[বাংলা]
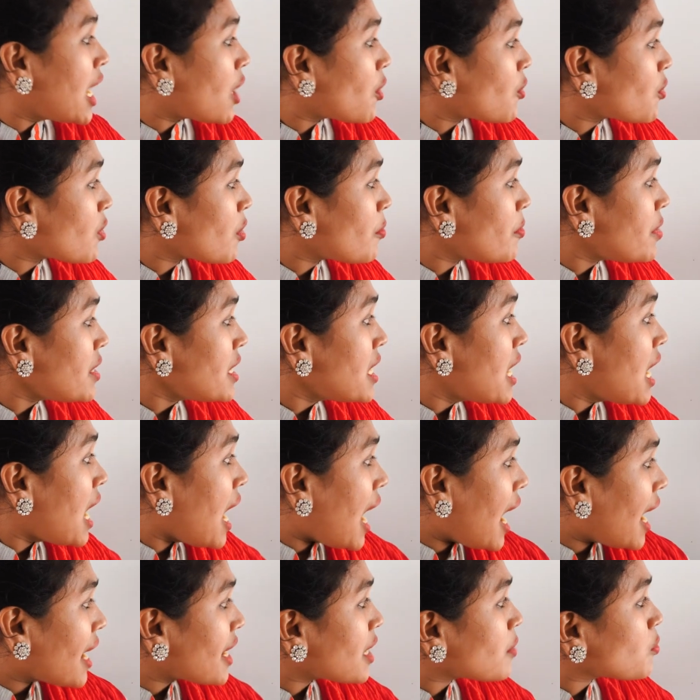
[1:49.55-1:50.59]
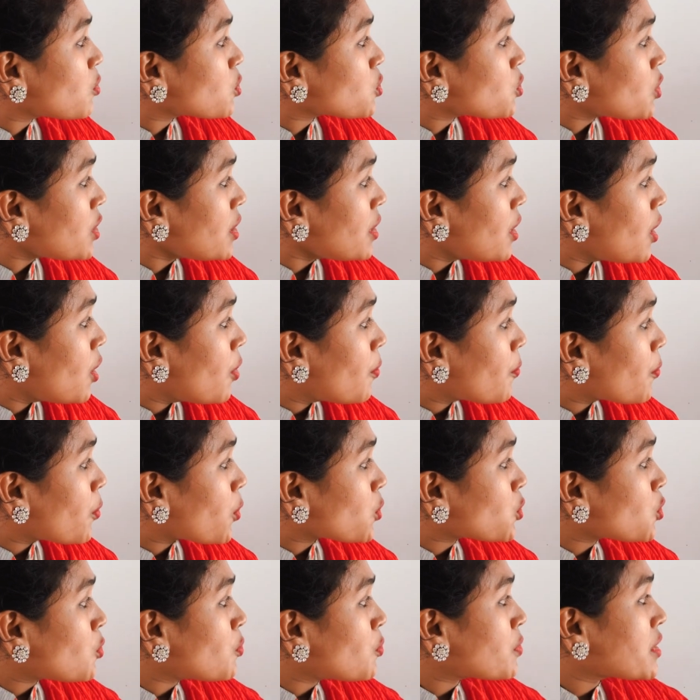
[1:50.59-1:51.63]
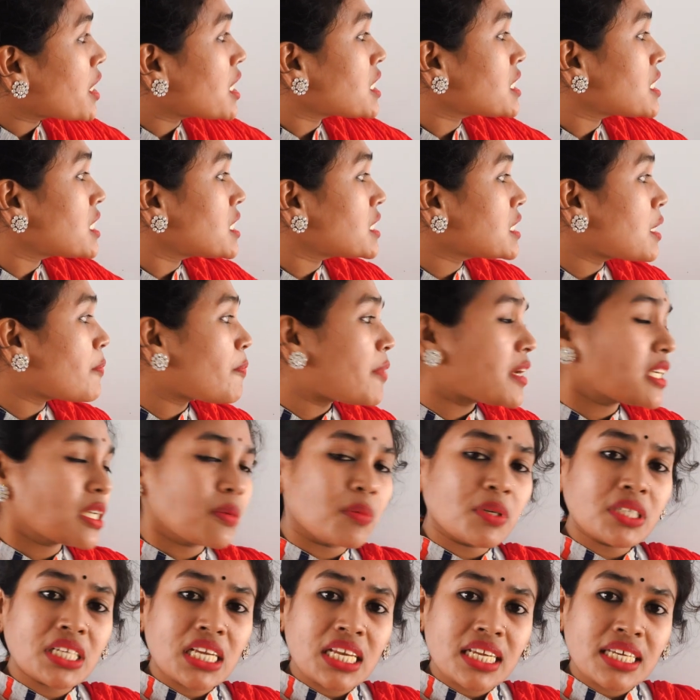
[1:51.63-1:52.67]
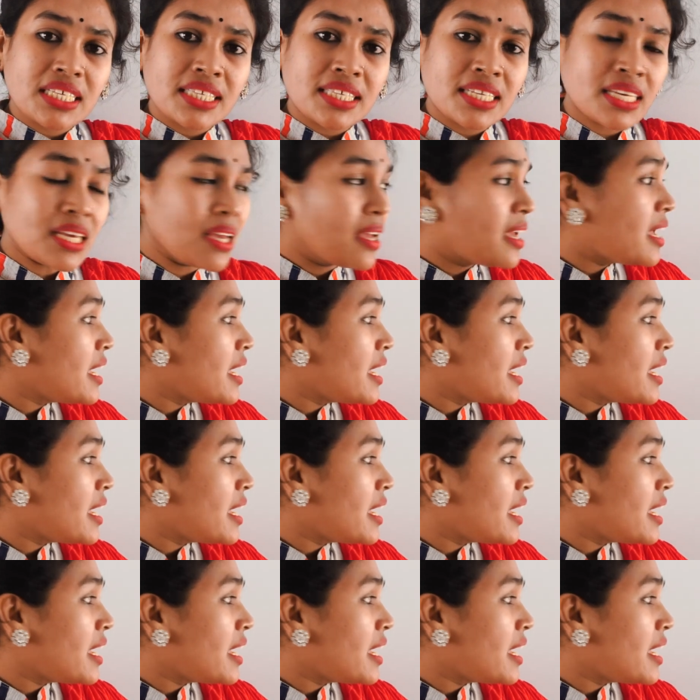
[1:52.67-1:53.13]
এখন আমি আগের মতোই প্রথমটা শেষটা পাশাপাশি লিখছি